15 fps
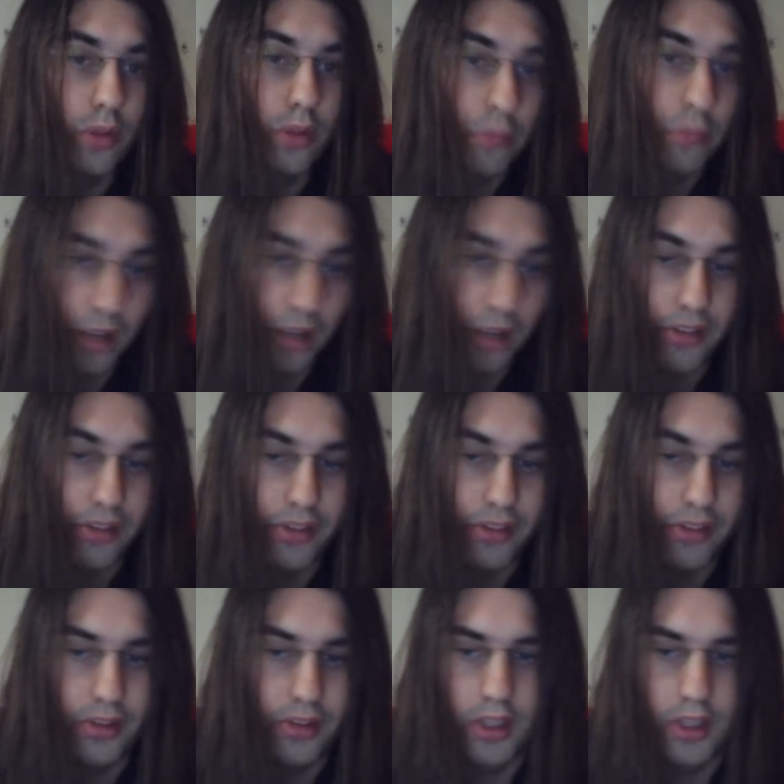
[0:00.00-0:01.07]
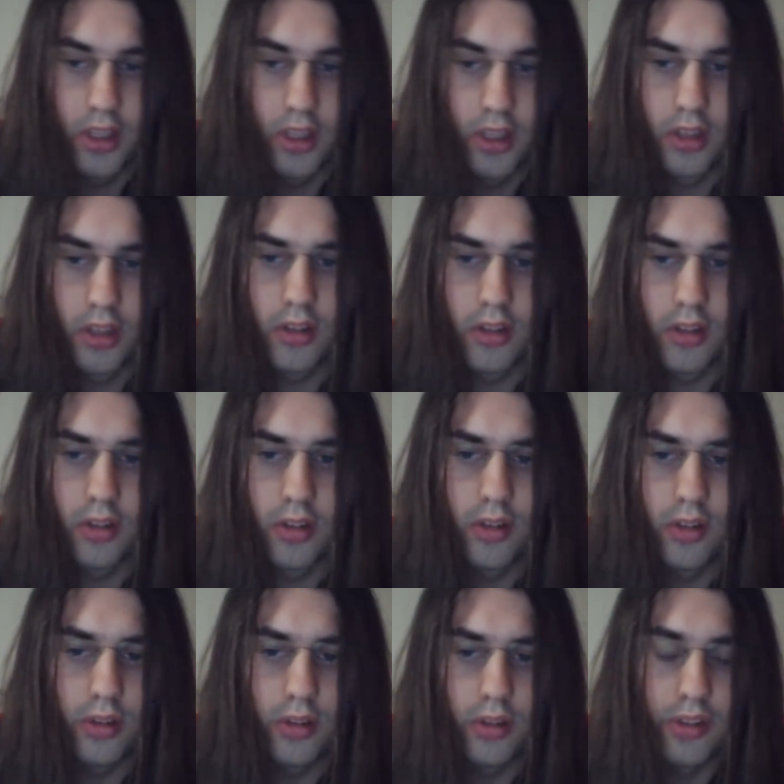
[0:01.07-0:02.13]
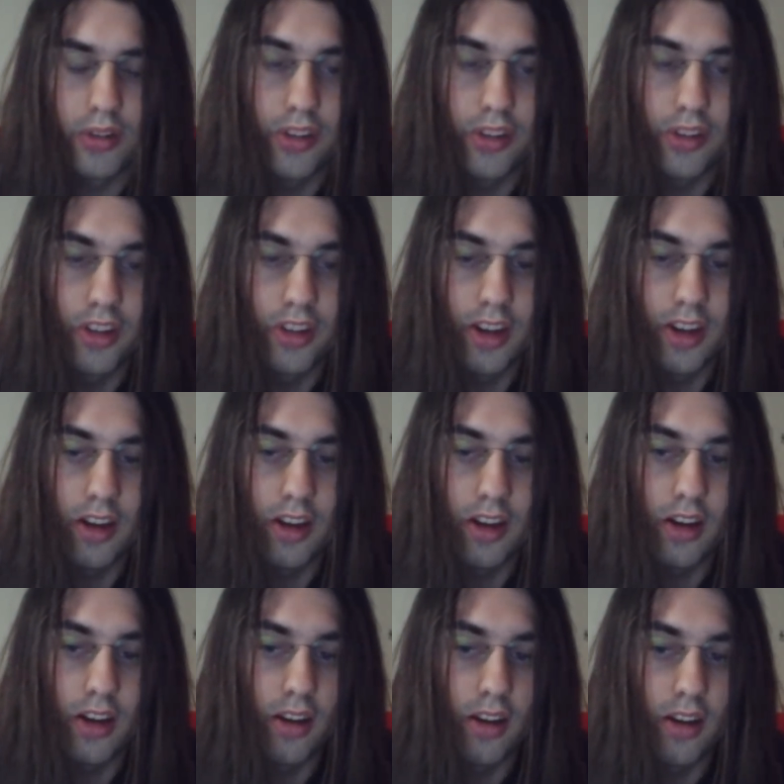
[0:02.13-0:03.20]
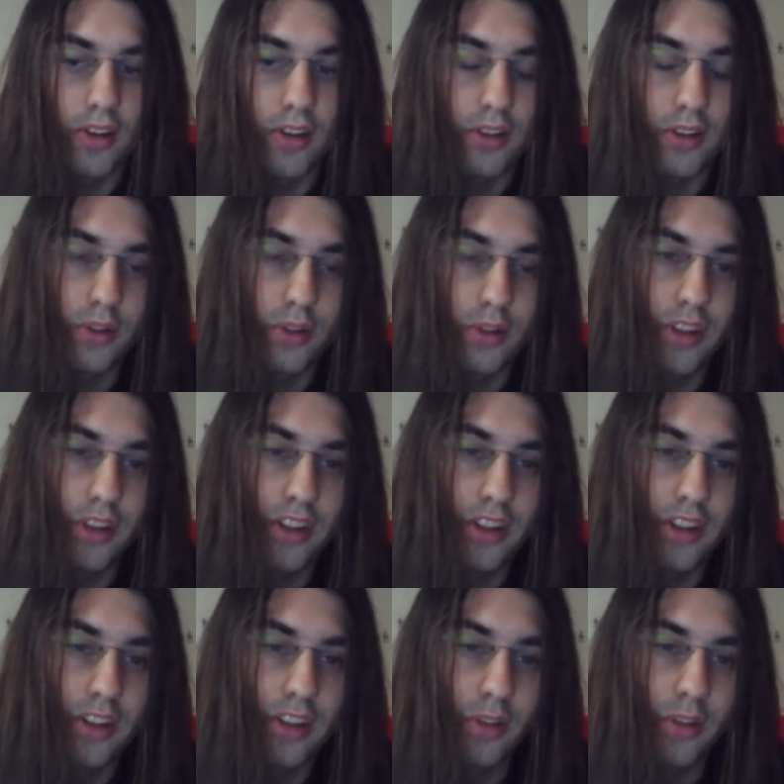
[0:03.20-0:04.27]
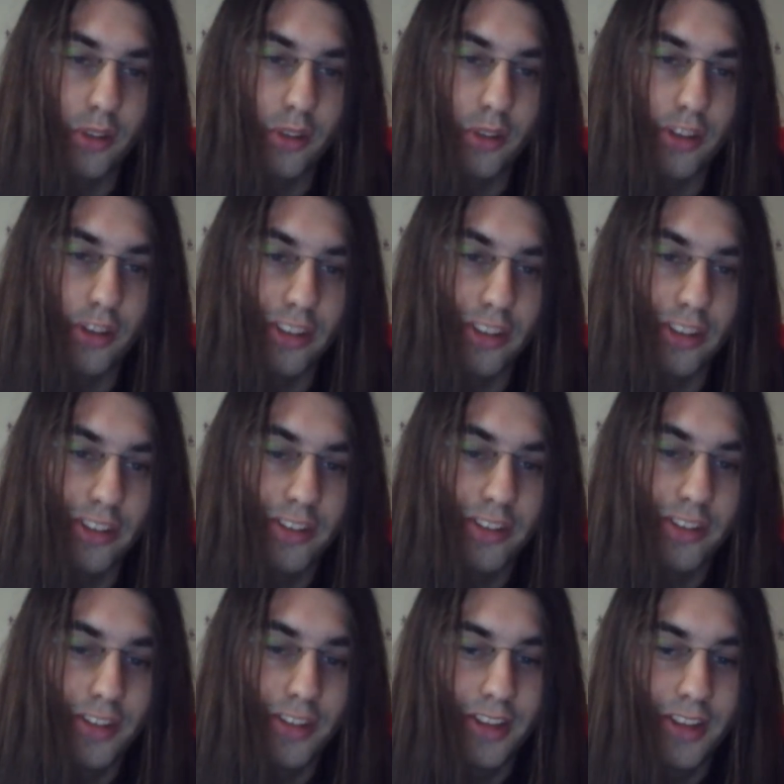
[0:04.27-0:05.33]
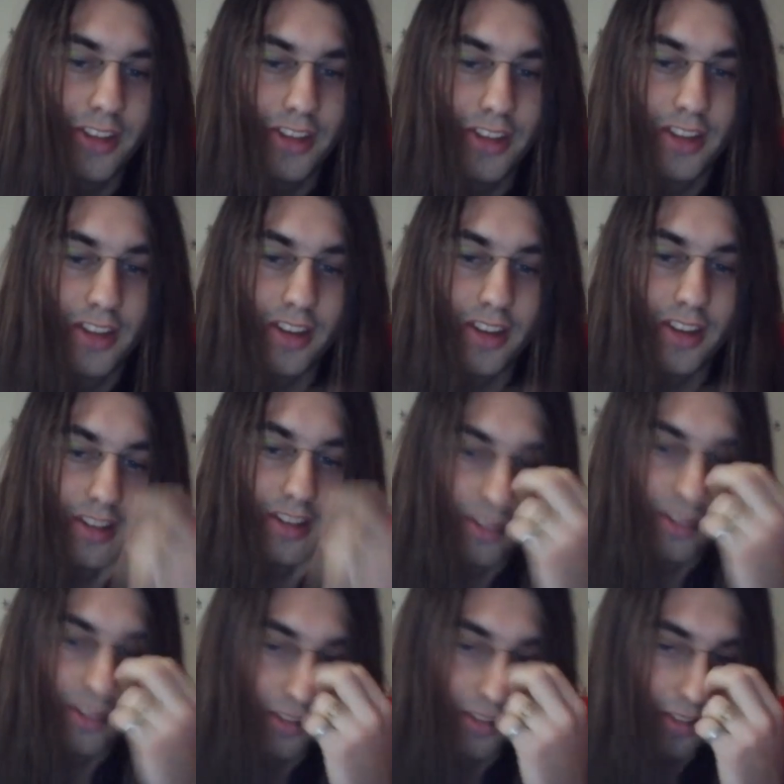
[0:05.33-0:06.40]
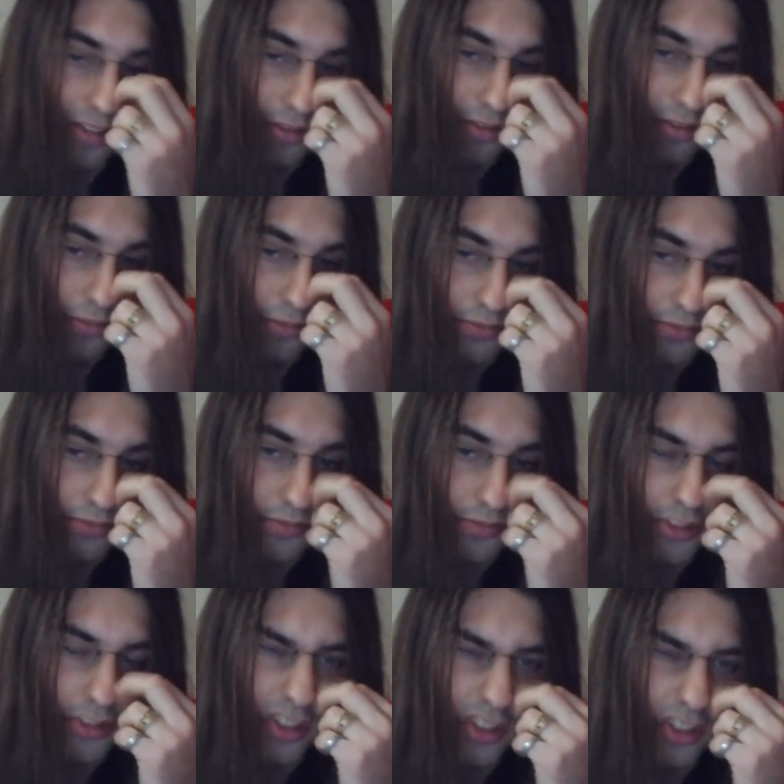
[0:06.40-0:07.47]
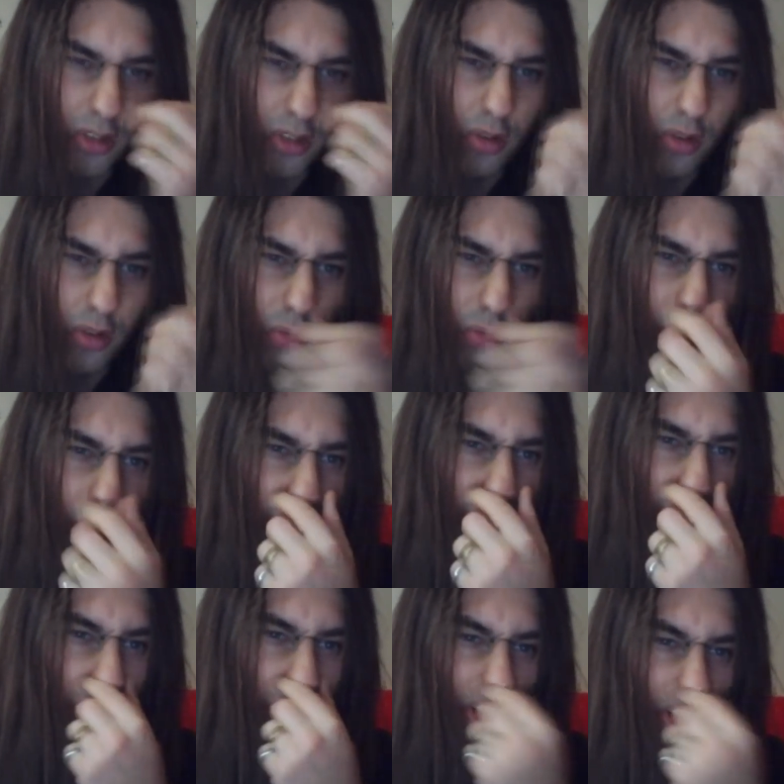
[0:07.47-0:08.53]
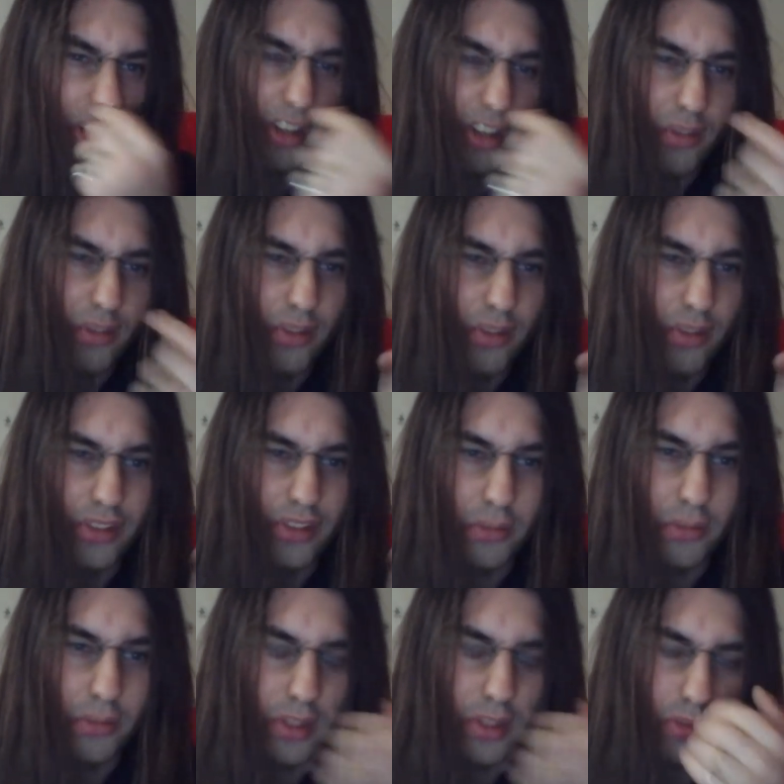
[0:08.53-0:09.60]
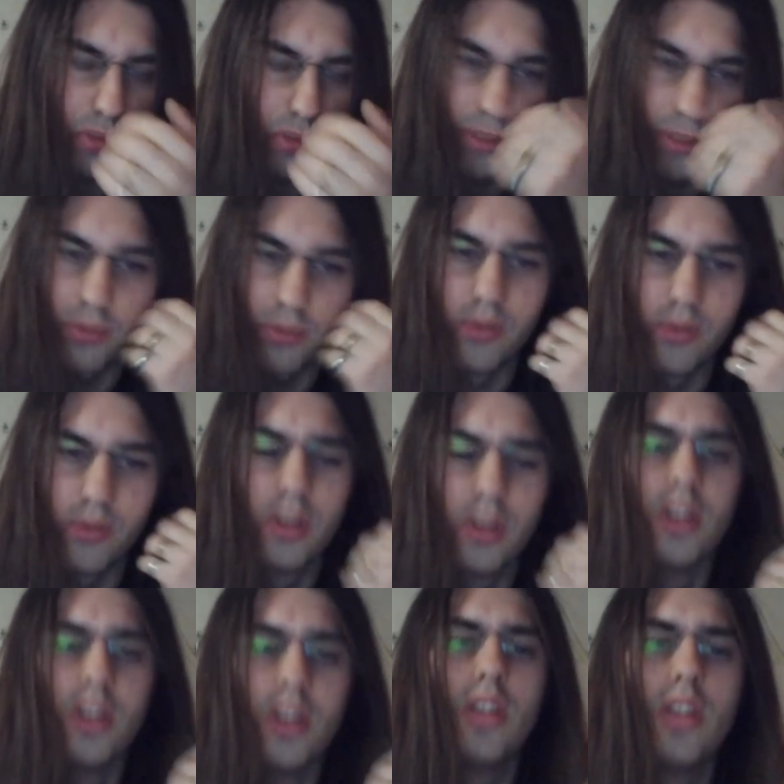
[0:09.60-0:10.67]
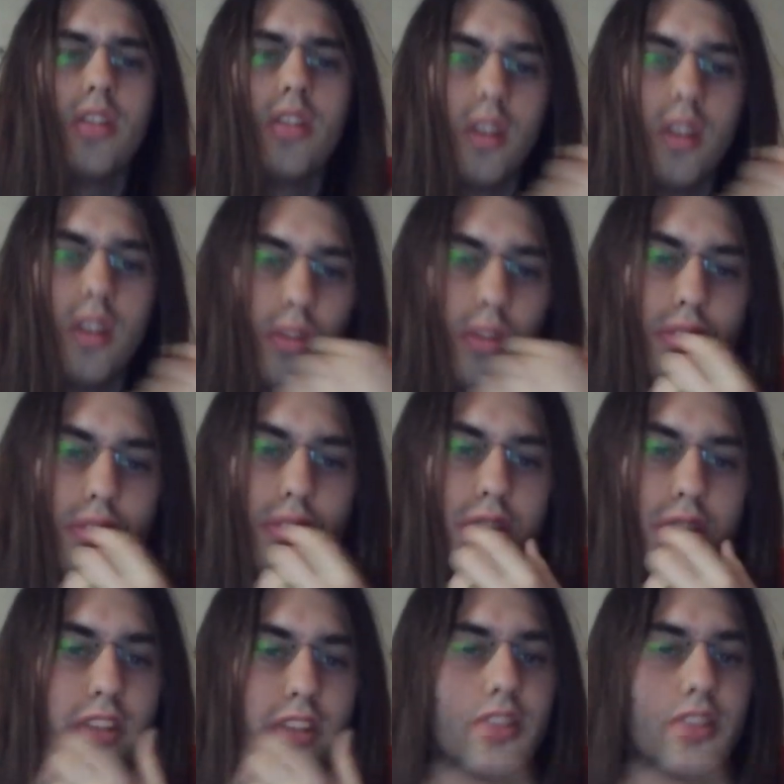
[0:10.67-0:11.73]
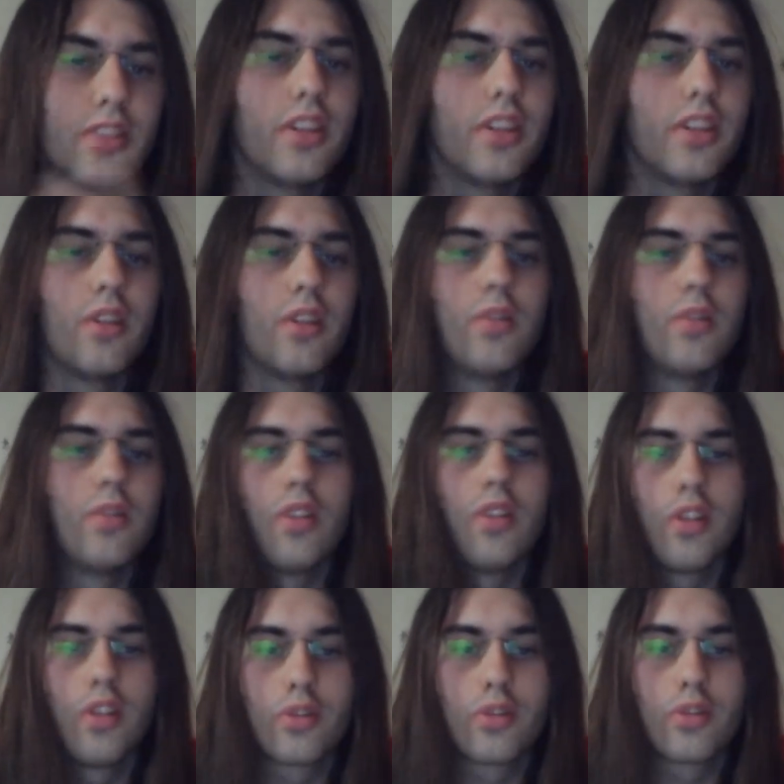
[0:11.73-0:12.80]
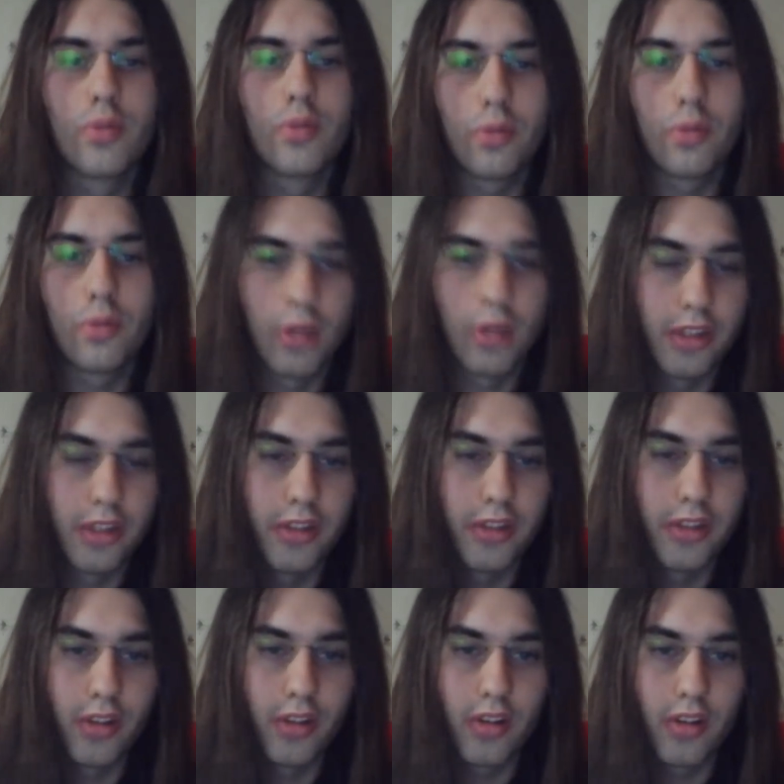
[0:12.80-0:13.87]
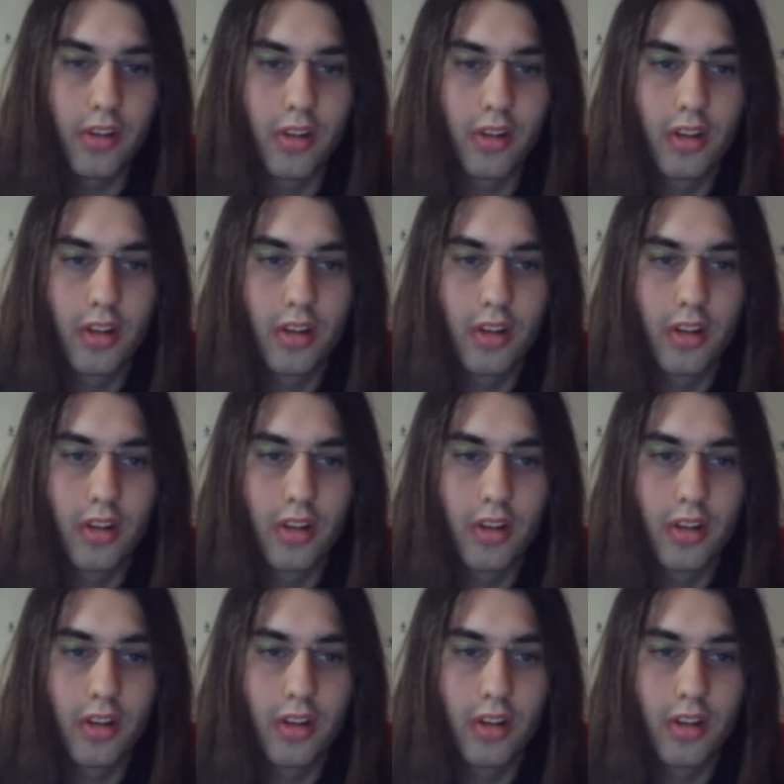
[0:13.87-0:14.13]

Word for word: mois de mars. Euh, c'était la, version italienne de Vanguard. Alors, euh, c'était le, 15 ou 25 mars, je ne sais plus, euh, à Los Angeles, il y a eu un scoop comme quoi l'éditeur,